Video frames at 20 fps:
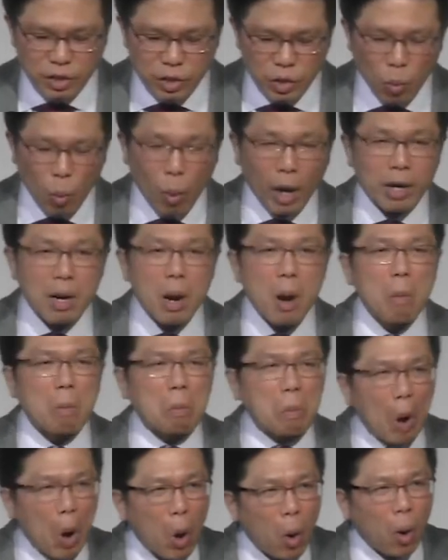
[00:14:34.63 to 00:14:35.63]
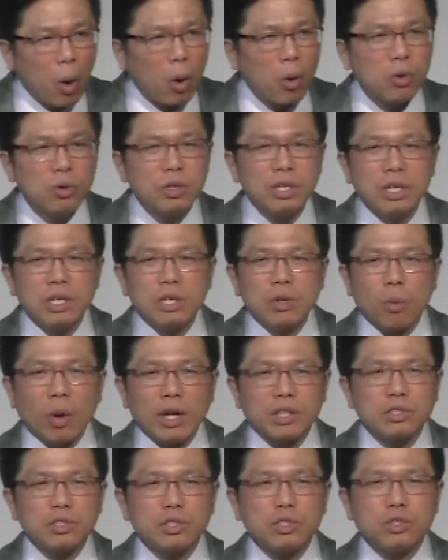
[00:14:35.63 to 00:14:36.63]
都转化为在神
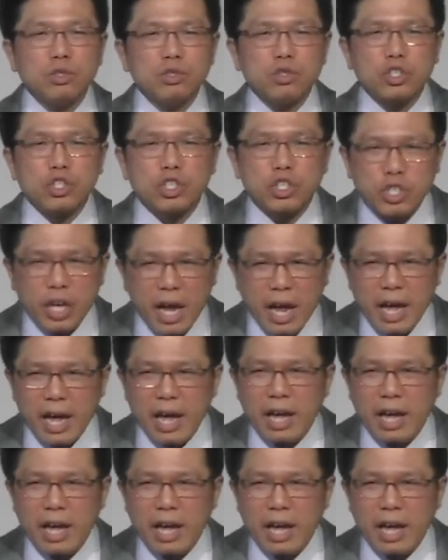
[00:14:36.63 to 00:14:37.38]
里的信心。